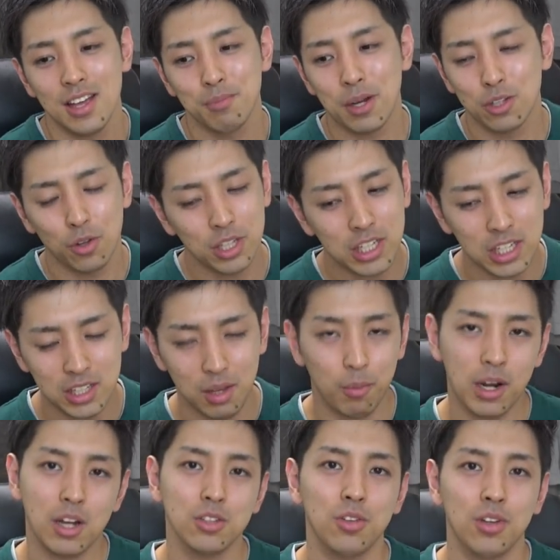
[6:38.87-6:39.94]
まあ乗り切って
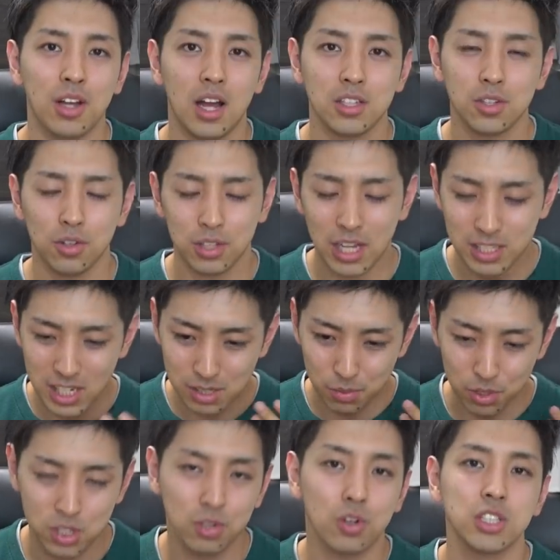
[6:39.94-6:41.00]
もらうというか、その夏休
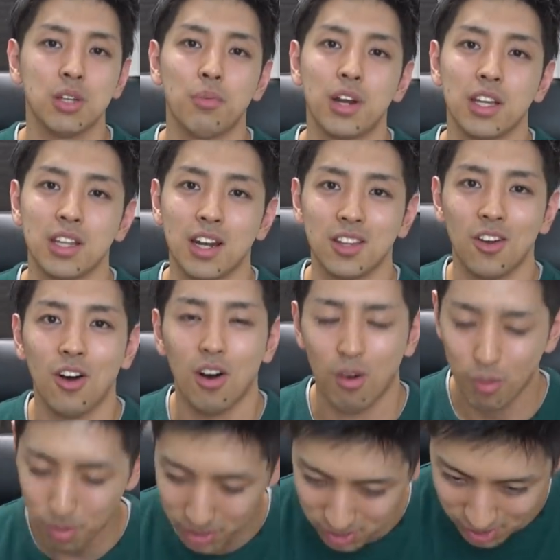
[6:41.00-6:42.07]
みを過ごしてもらえたらと
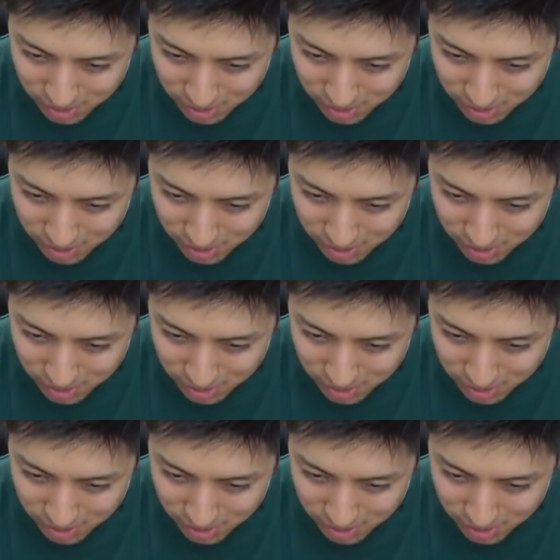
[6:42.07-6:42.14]
思いま